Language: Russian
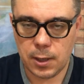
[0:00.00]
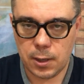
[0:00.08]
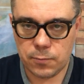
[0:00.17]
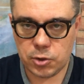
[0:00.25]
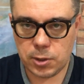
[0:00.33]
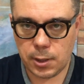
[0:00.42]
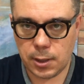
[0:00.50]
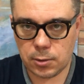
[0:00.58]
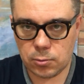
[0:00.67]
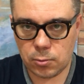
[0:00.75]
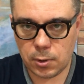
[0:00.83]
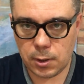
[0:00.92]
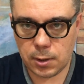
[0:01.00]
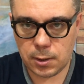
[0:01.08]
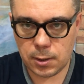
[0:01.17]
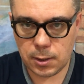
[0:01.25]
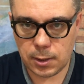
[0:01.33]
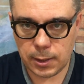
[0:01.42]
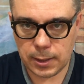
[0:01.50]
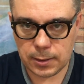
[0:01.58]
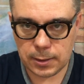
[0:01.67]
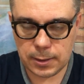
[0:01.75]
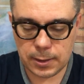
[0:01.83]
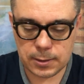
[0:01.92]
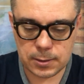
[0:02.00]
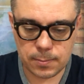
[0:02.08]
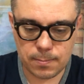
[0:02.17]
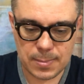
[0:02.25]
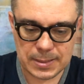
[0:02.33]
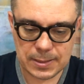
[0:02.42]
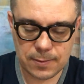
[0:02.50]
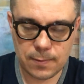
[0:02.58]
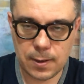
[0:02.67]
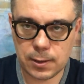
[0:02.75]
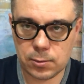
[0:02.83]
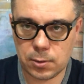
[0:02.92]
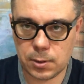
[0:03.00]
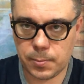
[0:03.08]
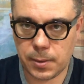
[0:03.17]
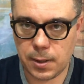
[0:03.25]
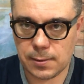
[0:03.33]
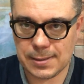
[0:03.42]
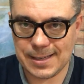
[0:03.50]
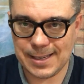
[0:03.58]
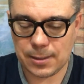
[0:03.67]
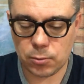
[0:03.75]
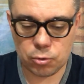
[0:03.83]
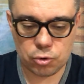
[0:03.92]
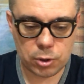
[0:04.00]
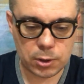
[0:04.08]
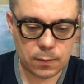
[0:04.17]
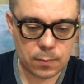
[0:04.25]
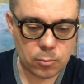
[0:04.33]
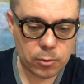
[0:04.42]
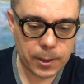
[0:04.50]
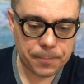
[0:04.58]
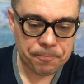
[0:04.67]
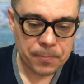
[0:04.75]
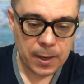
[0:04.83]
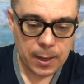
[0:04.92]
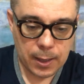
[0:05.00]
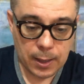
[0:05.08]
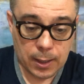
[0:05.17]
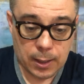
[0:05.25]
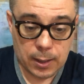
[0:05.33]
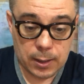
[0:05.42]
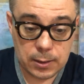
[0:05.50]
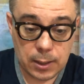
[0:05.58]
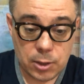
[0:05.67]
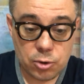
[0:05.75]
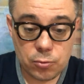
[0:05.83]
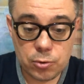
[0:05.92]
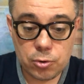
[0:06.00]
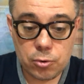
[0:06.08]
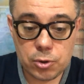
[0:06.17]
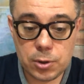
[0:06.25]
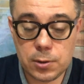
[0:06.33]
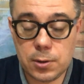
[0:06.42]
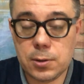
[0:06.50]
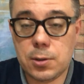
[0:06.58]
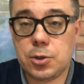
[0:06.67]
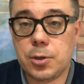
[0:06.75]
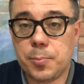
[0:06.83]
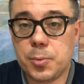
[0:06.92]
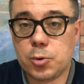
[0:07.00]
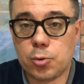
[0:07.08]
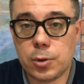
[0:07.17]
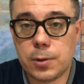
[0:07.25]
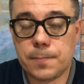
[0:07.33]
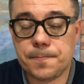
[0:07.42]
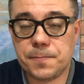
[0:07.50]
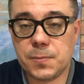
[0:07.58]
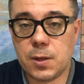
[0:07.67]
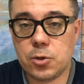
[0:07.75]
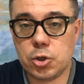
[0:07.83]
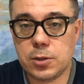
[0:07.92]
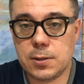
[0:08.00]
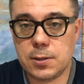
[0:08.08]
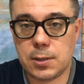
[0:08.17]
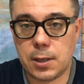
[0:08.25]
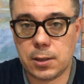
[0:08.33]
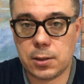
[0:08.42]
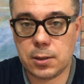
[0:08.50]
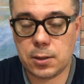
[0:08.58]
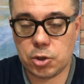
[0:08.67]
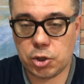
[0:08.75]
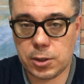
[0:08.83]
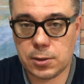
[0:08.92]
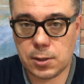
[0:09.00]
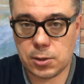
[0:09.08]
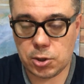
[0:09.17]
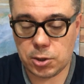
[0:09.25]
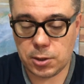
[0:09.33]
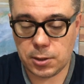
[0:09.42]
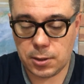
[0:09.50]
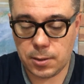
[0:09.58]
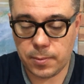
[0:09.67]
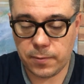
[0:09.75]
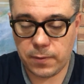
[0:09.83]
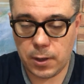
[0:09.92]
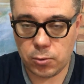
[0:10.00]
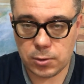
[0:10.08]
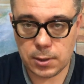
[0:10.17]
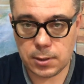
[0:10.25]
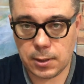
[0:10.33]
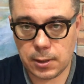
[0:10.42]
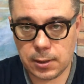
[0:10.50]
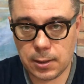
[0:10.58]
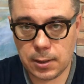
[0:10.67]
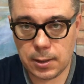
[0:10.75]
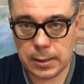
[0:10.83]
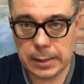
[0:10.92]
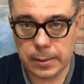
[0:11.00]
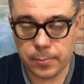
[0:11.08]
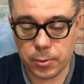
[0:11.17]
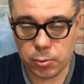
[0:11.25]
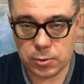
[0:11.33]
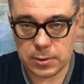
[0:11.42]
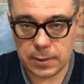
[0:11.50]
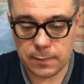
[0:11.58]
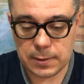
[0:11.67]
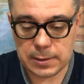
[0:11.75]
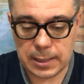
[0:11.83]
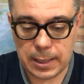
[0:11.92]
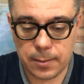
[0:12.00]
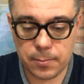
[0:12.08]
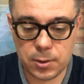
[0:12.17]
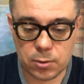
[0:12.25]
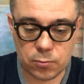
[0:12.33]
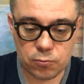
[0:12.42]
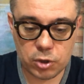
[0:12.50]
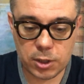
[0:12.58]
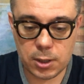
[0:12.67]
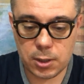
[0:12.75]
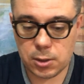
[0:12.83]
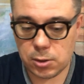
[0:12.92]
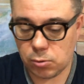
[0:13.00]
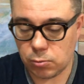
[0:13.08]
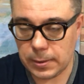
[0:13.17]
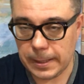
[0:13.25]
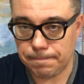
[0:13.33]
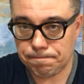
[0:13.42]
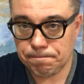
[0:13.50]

в числе которых э, ракетный крейсер «Москва», который отправился на дно Черного моря. И также уничтожено 1566 различных типов колесной техники или плюс 9 за минувшие сутки.